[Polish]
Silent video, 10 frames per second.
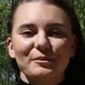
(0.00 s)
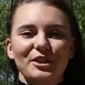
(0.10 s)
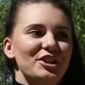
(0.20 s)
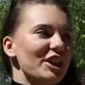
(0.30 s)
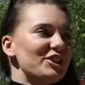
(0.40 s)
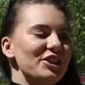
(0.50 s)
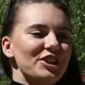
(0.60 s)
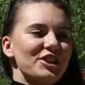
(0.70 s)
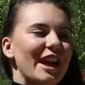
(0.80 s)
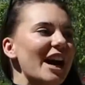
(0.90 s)
sobie, że
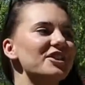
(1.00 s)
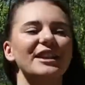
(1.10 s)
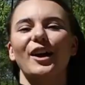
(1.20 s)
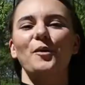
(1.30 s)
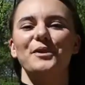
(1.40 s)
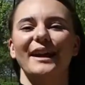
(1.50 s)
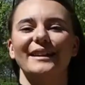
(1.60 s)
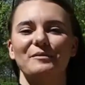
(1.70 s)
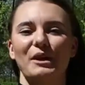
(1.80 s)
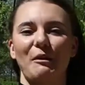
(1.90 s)
dziś każda
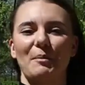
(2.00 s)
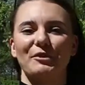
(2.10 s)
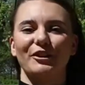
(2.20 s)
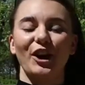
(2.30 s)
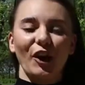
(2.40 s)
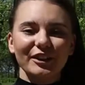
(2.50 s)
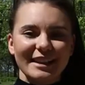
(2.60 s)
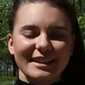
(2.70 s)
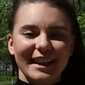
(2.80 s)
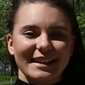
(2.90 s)
kobieta miałaby
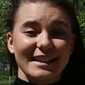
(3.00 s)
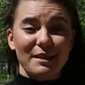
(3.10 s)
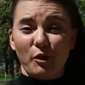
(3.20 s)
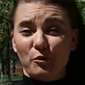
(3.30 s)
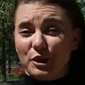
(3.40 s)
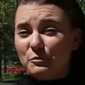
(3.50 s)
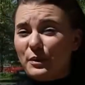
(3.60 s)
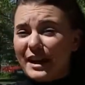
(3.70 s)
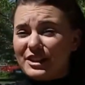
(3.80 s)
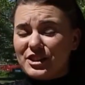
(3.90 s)
wyglądać tak samo i
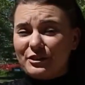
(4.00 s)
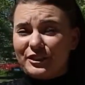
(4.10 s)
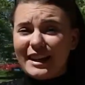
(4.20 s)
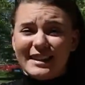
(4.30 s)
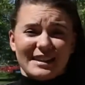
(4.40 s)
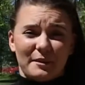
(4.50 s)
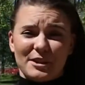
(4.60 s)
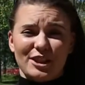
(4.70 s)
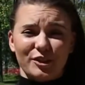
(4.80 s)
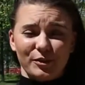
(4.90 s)
ubierać się w taki
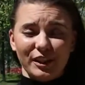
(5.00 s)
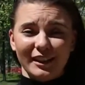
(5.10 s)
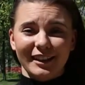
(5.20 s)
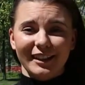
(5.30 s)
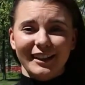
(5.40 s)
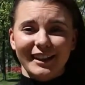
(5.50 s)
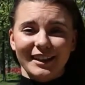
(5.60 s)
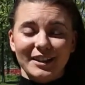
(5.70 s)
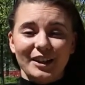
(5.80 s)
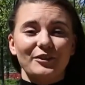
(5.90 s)
sam strój?
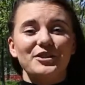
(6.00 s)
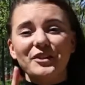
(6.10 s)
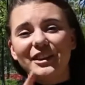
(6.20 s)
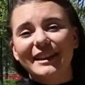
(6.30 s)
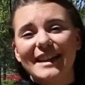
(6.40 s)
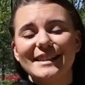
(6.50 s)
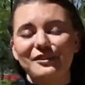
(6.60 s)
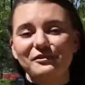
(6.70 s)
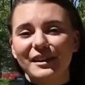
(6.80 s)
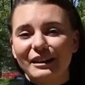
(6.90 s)
W
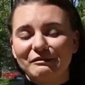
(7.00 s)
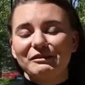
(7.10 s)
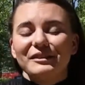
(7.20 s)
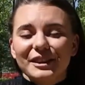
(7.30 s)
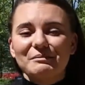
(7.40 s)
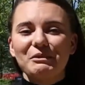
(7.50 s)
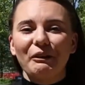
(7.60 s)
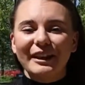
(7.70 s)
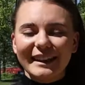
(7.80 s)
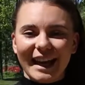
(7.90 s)
XIX wieku nie
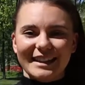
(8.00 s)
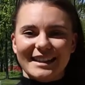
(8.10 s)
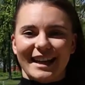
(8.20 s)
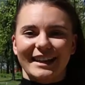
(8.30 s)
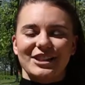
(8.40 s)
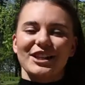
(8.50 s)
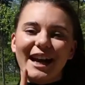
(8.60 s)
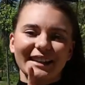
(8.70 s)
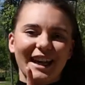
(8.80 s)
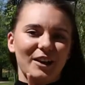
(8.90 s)
było inaczej.
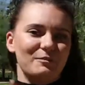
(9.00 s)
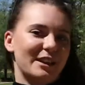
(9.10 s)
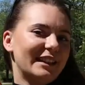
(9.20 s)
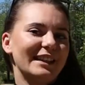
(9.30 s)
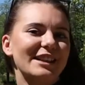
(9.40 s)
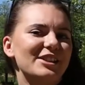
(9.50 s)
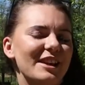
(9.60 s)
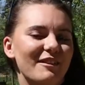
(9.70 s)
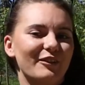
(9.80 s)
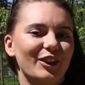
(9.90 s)
Żadna kobieta nie
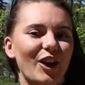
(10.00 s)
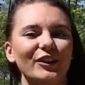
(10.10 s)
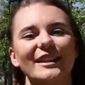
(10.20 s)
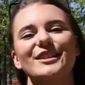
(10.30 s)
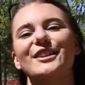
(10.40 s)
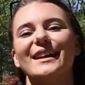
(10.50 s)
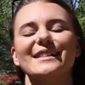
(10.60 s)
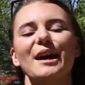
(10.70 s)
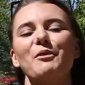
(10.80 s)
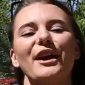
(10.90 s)
chciała wyglądać tak
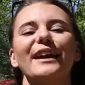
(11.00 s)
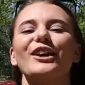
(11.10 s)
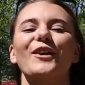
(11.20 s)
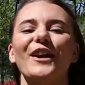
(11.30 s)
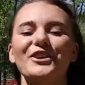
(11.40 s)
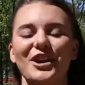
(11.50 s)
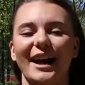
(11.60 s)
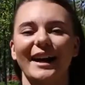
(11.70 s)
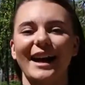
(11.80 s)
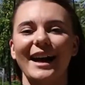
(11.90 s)
samo jak jej
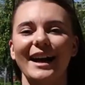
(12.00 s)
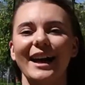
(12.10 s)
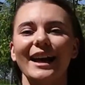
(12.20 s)
koleżanka.